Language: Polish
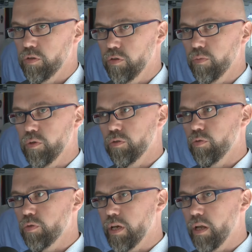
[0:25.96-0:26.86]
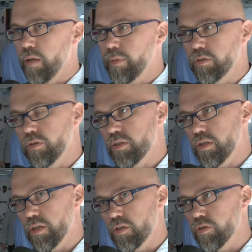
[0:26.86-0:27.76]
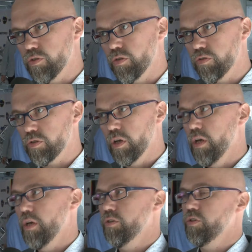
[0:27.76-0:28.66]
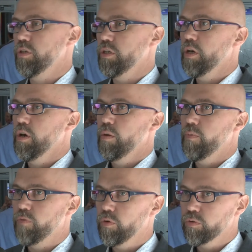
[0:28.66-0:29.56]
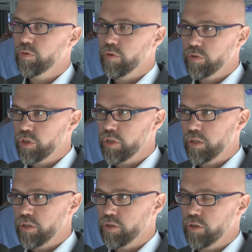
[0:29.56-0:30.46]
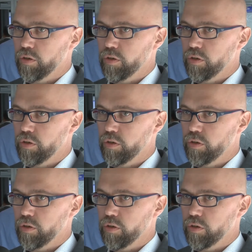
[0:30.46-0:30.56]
do chmury. Drugi element to jest elastyczność, czyli powolutku odcinanie się